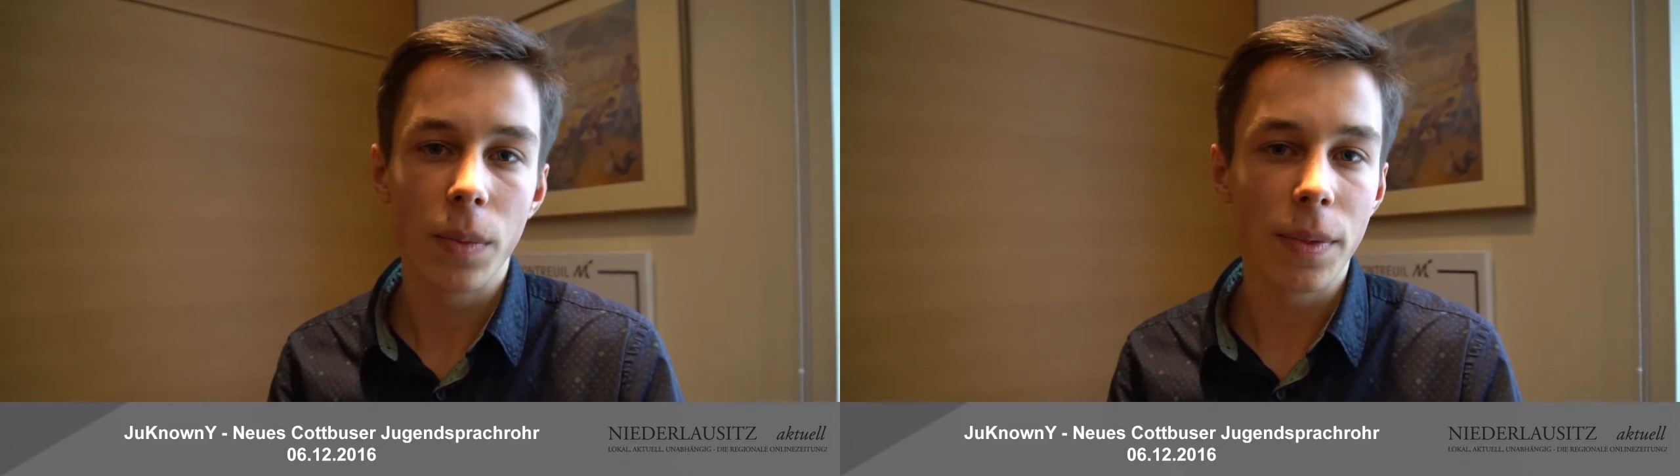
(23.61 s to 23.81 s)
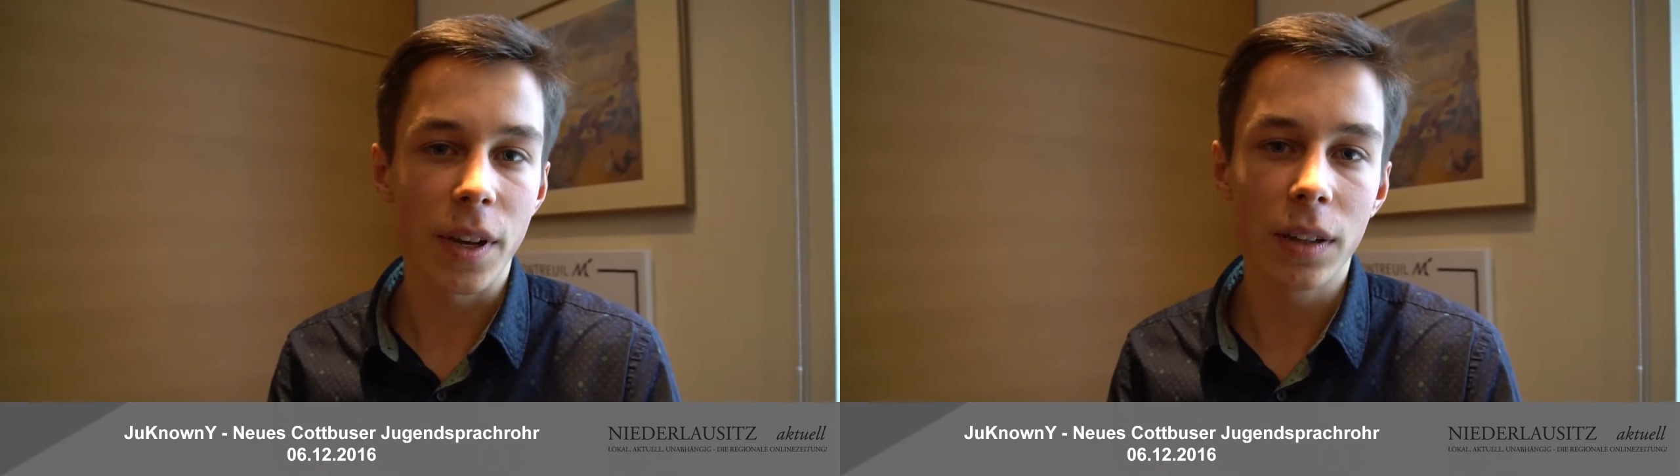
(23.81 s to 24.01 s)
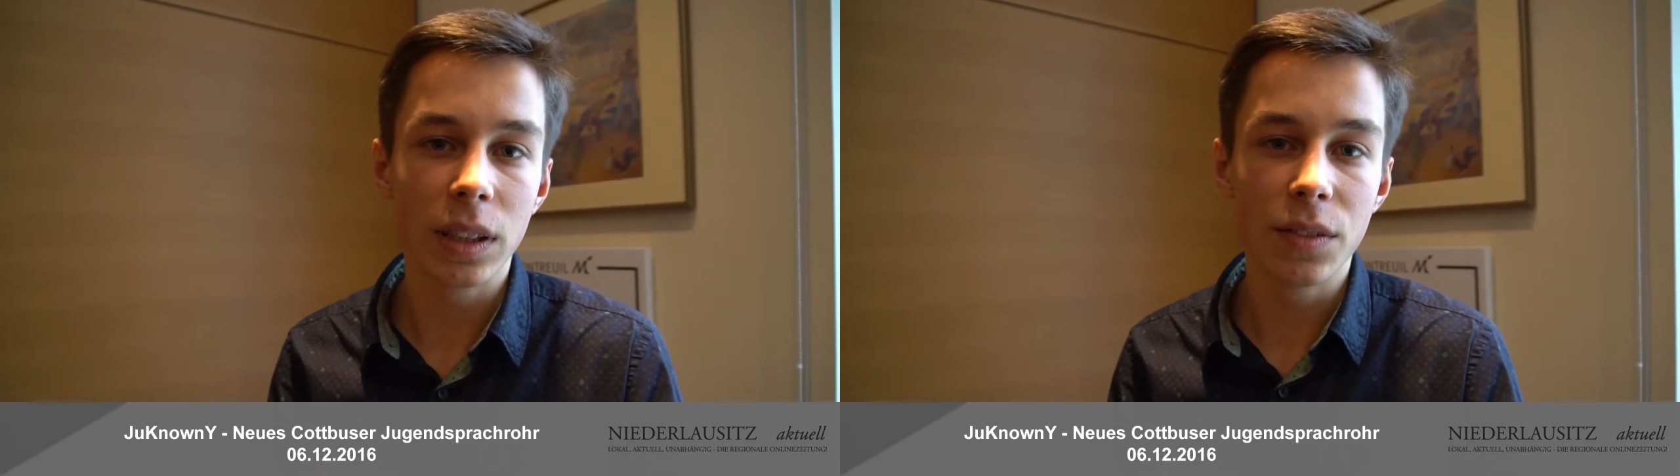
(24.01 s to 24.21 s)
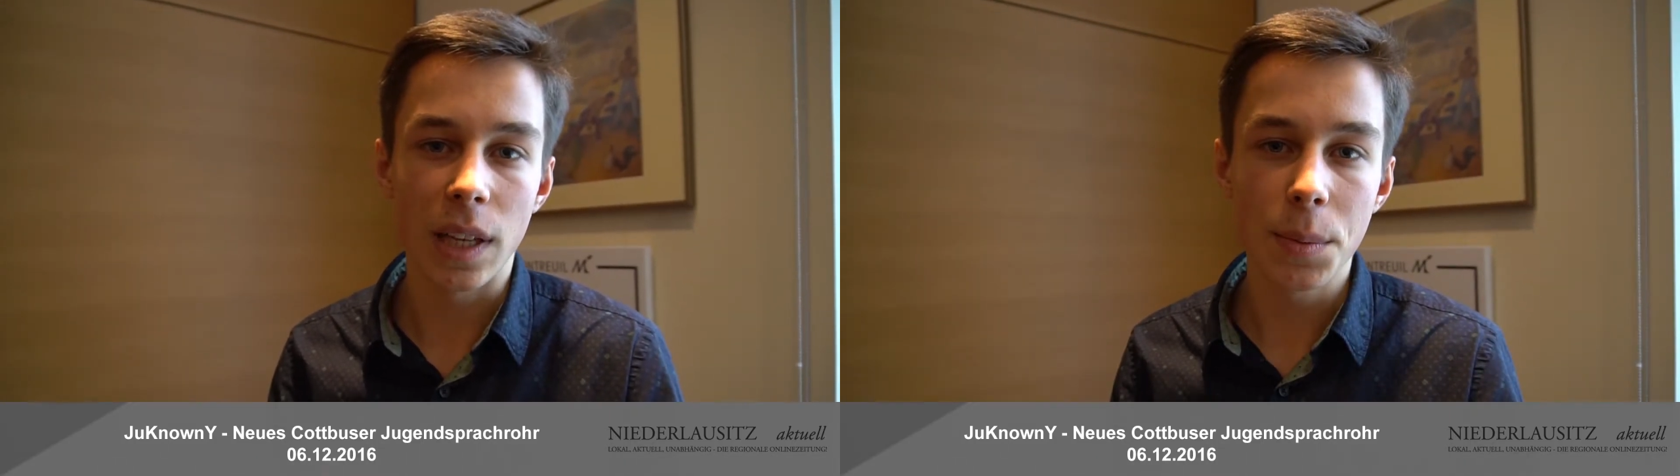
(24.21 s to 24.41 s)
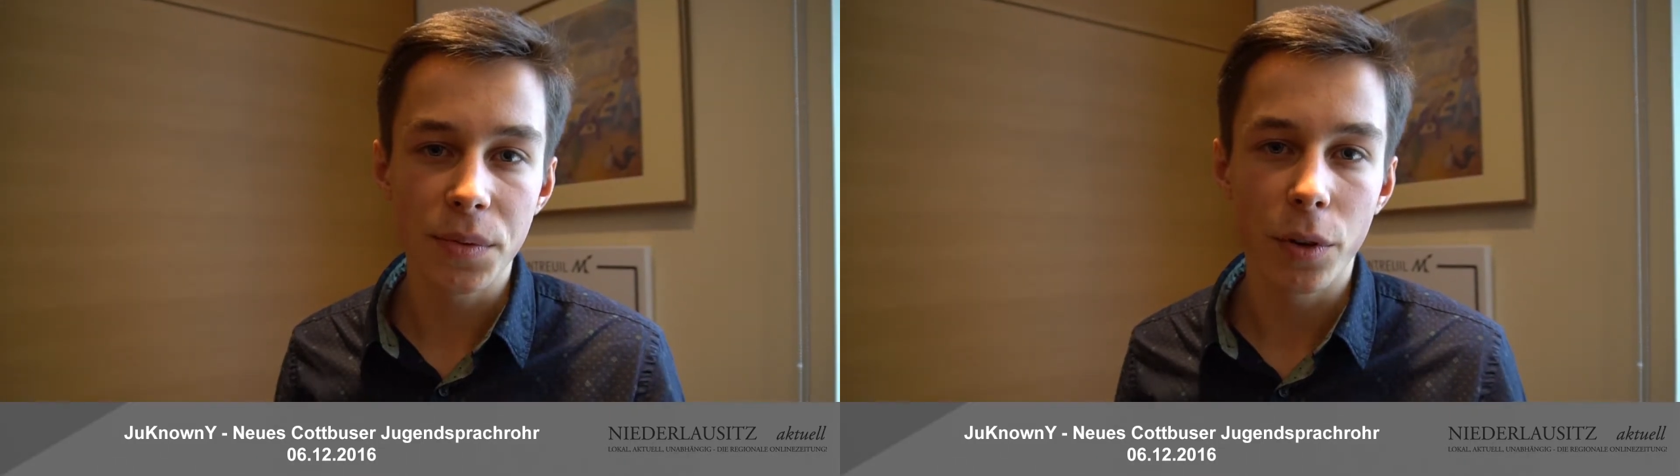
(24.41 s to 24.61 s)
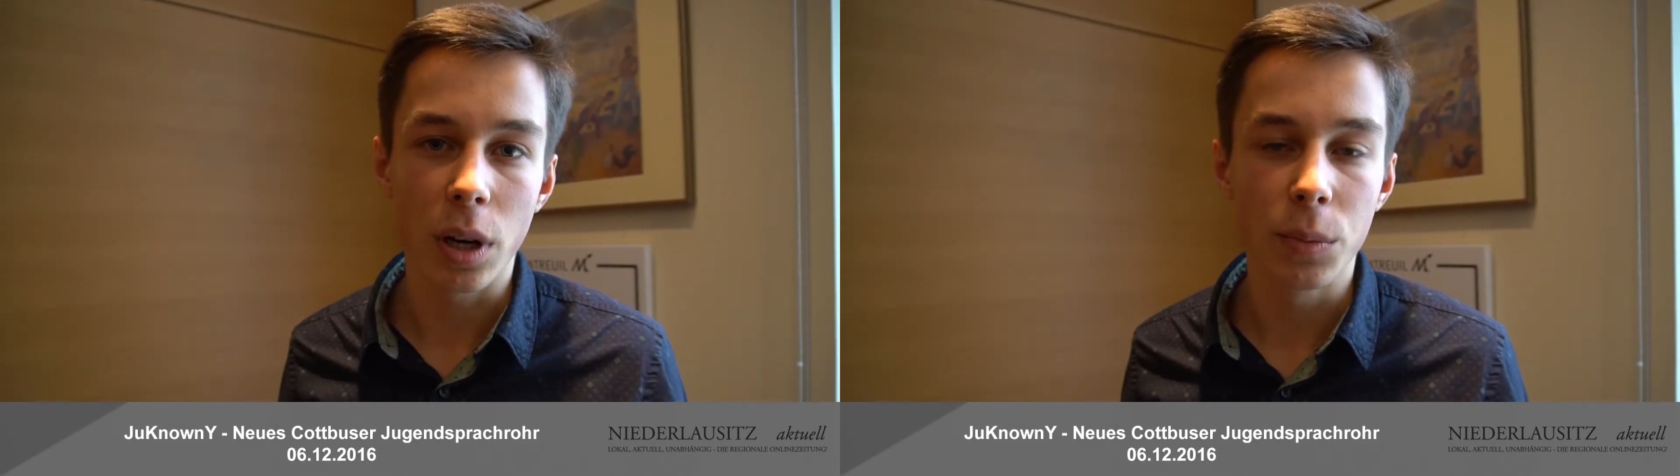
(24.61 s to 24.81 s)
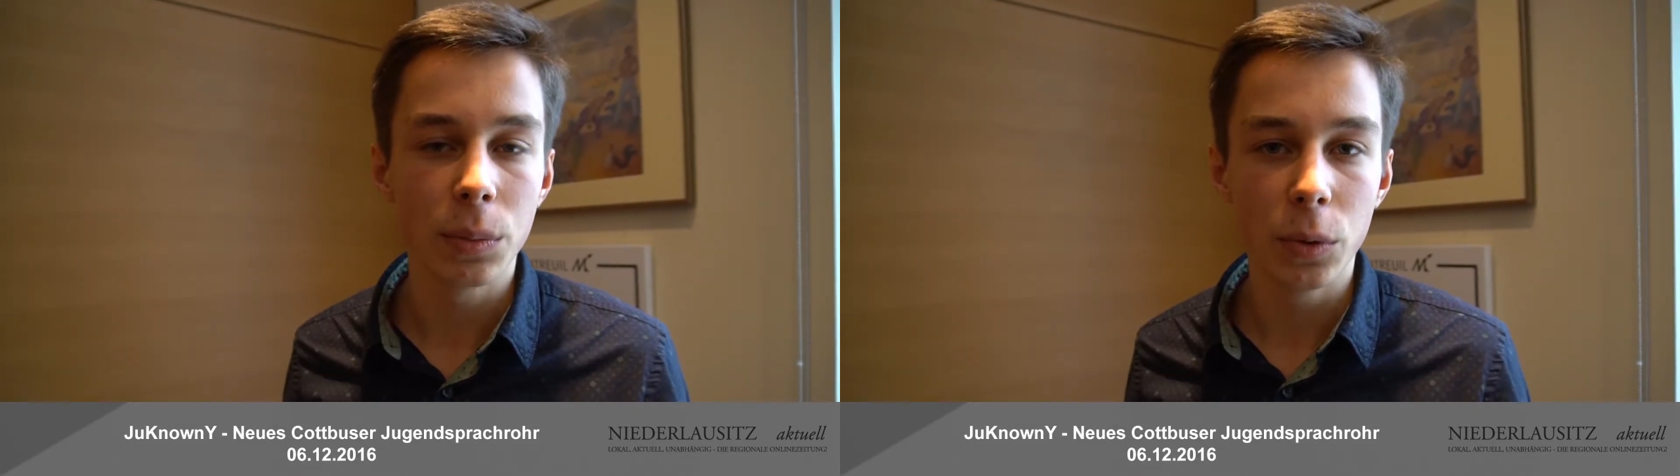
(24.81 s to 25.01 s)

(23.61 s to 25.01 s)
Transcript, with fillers: Sachen, die wir selbst fördern mit dem